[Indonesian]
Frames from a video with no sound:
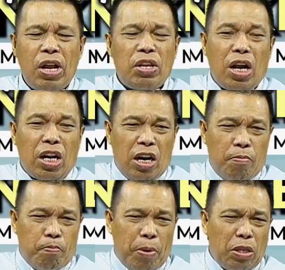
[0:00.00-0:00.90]
Dan yang
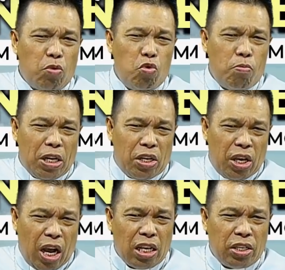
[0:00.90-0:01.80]
keempat, umat
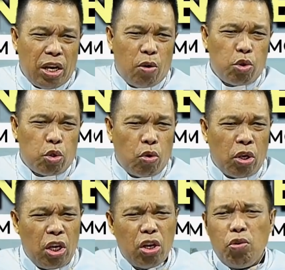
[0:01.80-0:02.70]
diajak
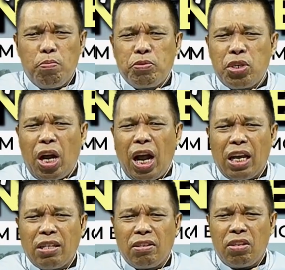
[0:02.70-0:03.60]
untuk hidup
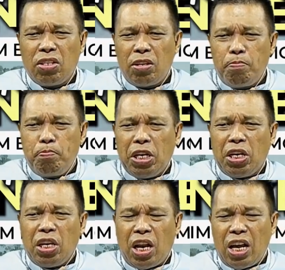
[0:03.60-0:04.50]
sehati
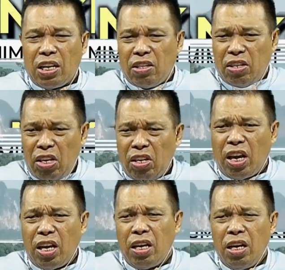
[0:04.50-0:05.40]
sepikir.
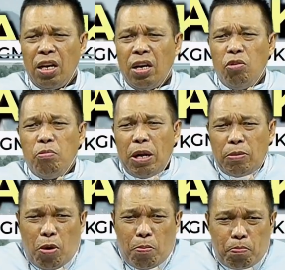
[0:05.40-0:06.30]
Artinya,
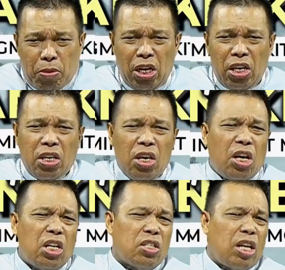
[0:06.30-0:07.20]
umat memiliki
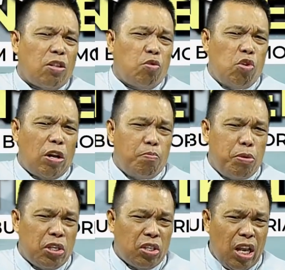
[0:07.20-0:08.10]
kesatuan
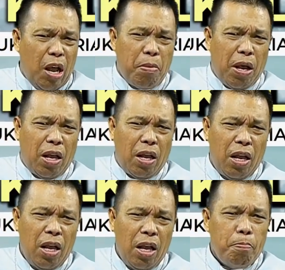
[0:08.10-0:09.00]
bersama,
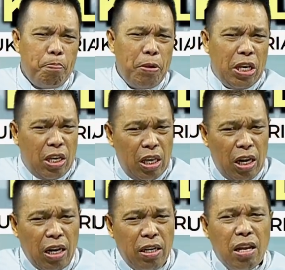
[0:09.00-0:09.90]

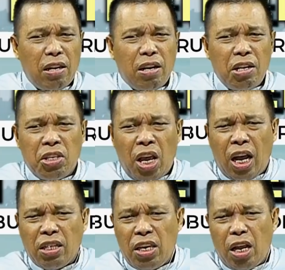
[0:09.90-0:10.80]
pikiran dan
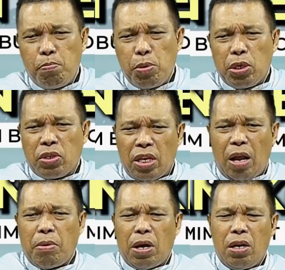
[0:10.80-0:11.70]
kesehatian
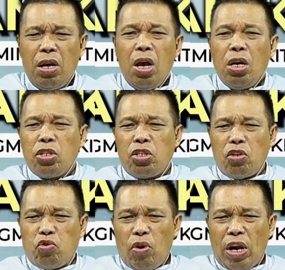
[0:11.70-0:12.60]
bersama
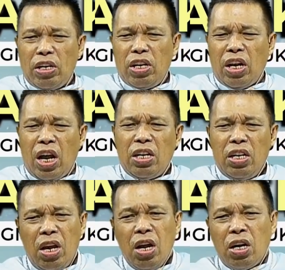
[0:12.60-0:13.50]
sesuai
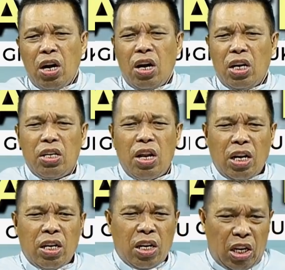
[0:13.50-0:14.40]
dengan
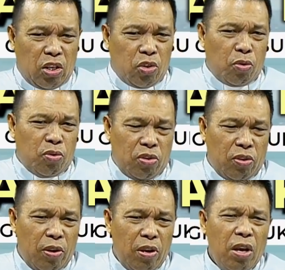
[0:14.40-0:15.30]
kehendak Kristus.